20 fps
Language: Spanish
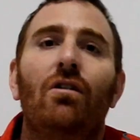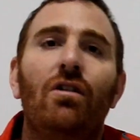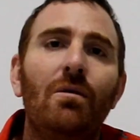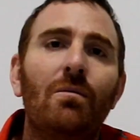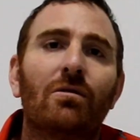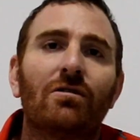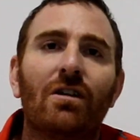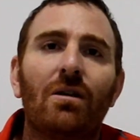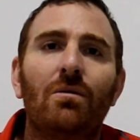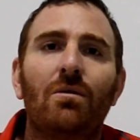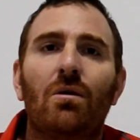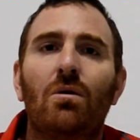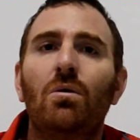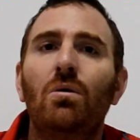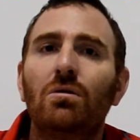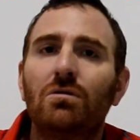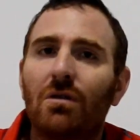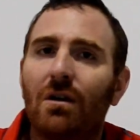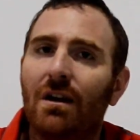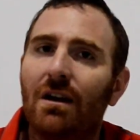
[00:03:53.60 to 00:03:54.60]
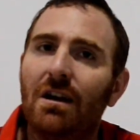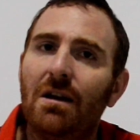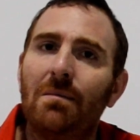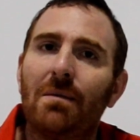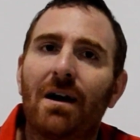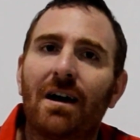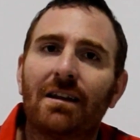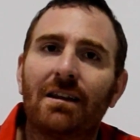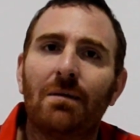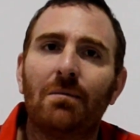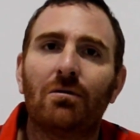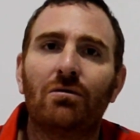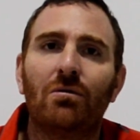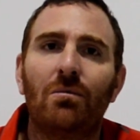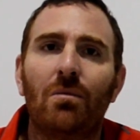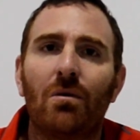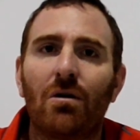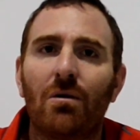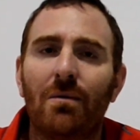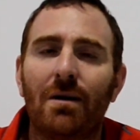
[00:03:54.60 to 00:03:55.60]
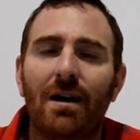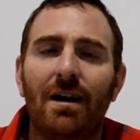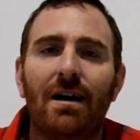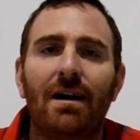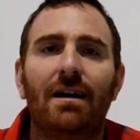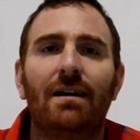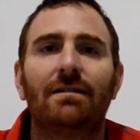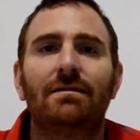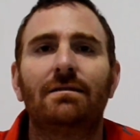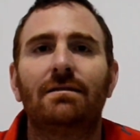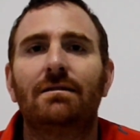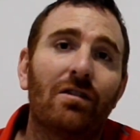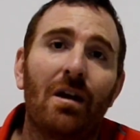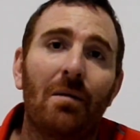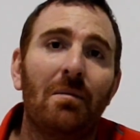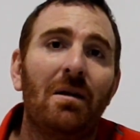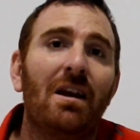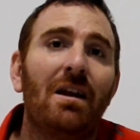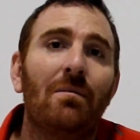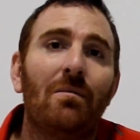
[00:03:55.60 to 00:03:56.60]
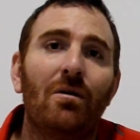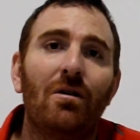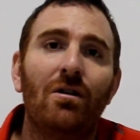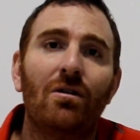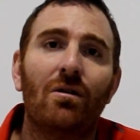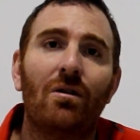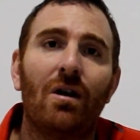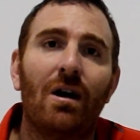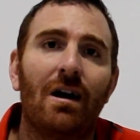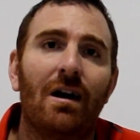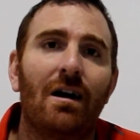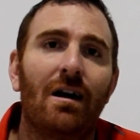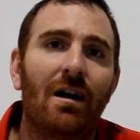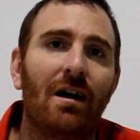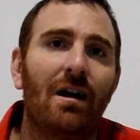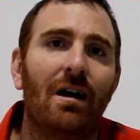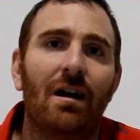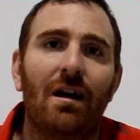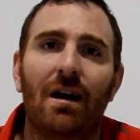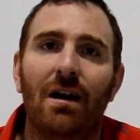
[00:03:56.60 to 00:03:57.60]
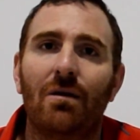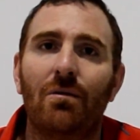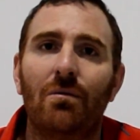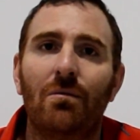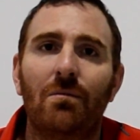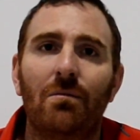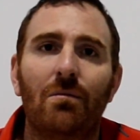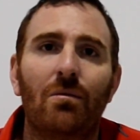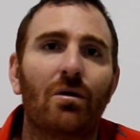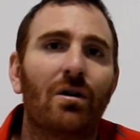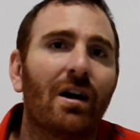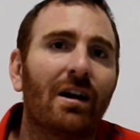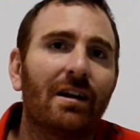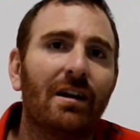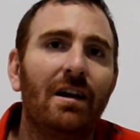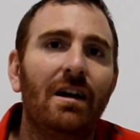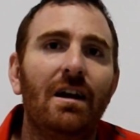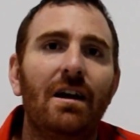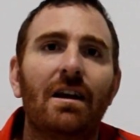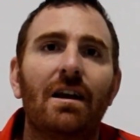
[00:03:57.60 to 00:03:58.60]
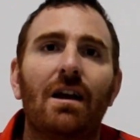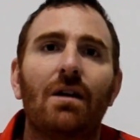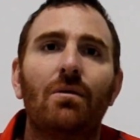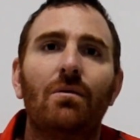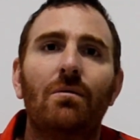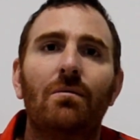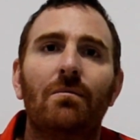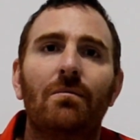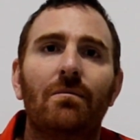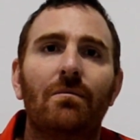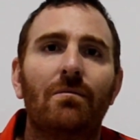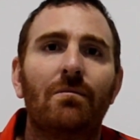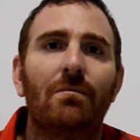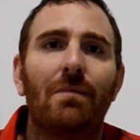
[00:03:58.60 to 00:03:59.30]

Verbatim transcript: dimos algunos gustos, en Lima gastamos un poco más, también hemos ido a, algún Burger King, algún